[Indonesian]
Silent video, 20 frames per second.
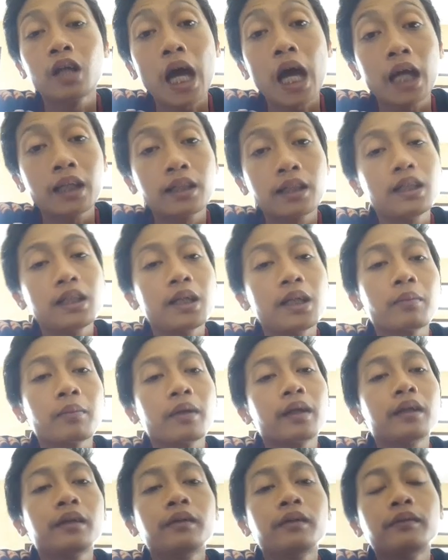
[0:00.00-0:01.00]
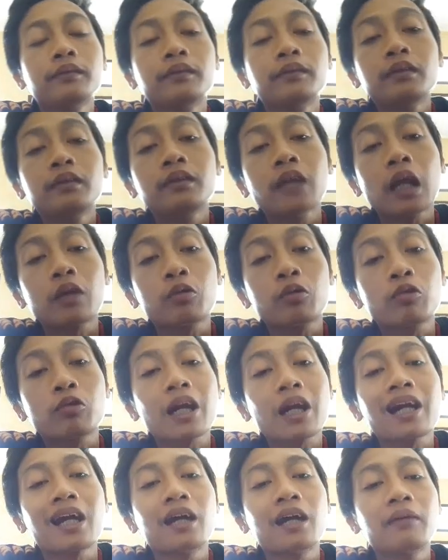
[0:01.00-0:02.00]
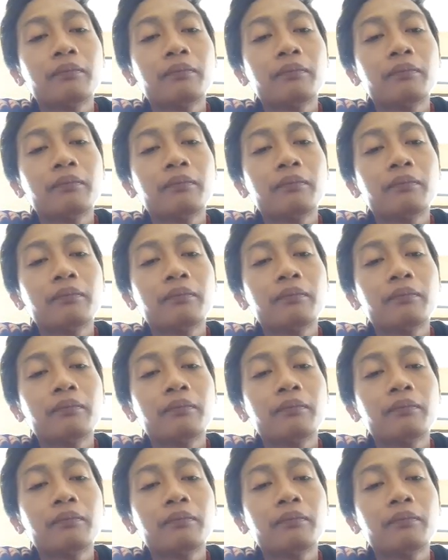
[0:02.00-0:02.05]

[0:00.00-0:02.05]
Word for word: asli emang natural lah